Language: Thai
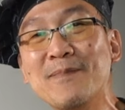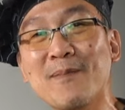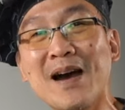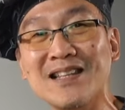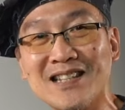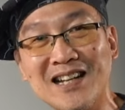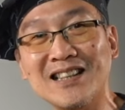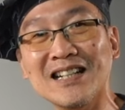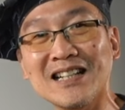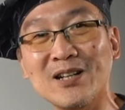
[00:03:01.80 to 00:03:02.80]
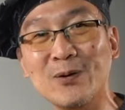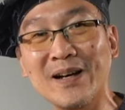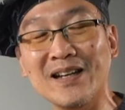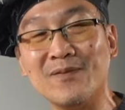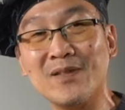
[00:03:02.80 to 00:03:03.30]
ลิปใหม่ๆจะได้เตือนกันด้
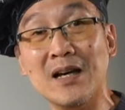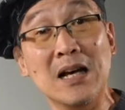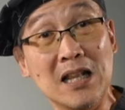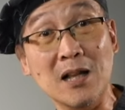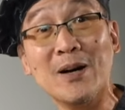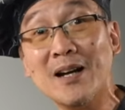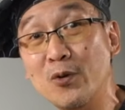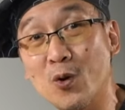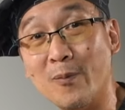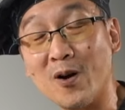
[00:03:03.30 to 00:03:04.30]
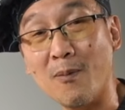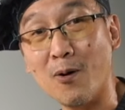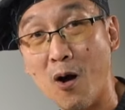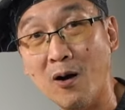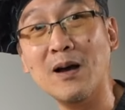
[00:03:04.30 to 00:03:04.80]
วย เรามาเริ่มดูองค์ประกอบ
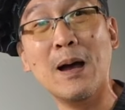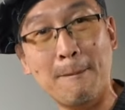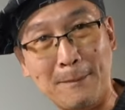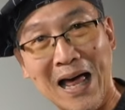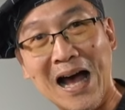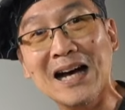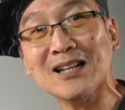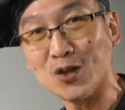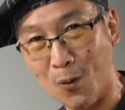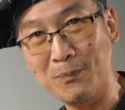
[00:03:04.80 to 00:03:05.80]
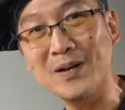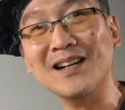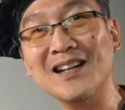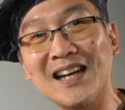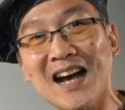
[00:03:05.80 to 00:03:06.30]
ของปลาต้มเผือ
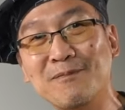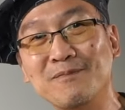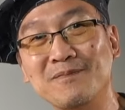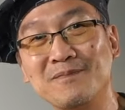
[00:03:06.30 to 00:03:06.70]
กกันเลยครับ